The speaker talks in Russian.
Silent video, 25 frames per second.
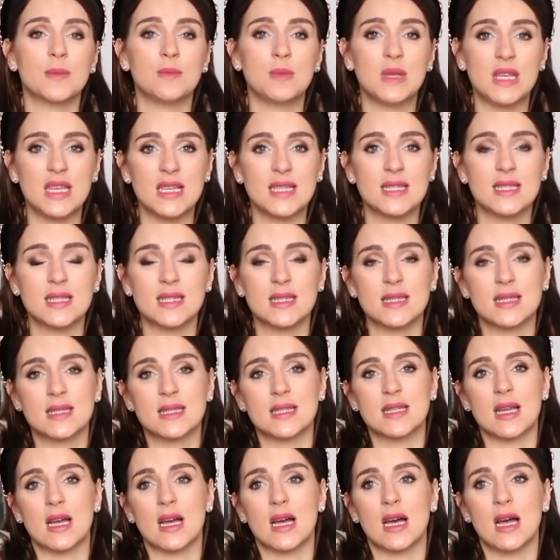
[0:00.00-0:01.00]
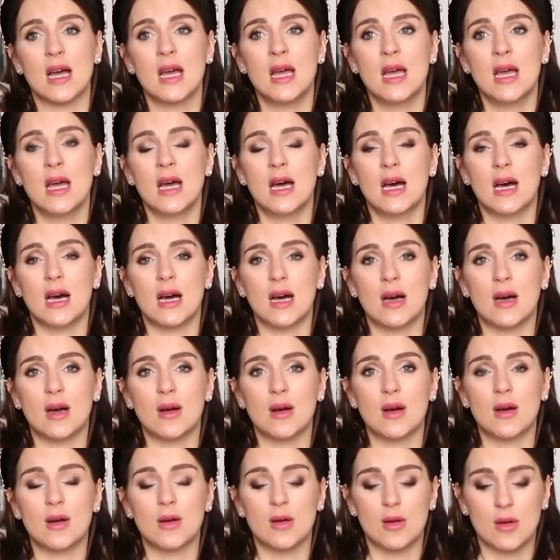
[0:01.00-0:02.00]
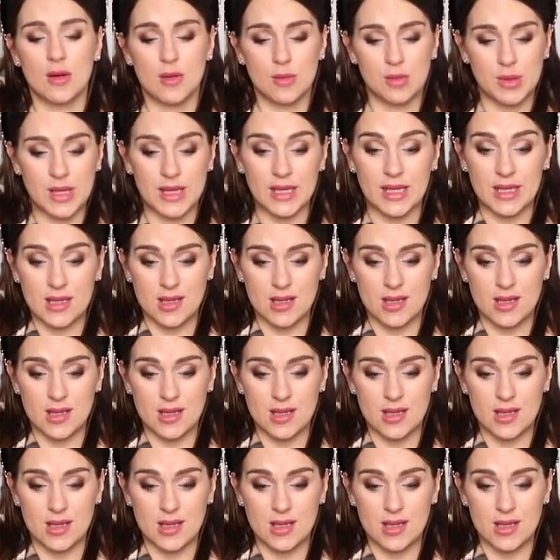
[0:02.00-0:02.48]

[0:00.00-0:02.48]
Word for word: месяца а, Black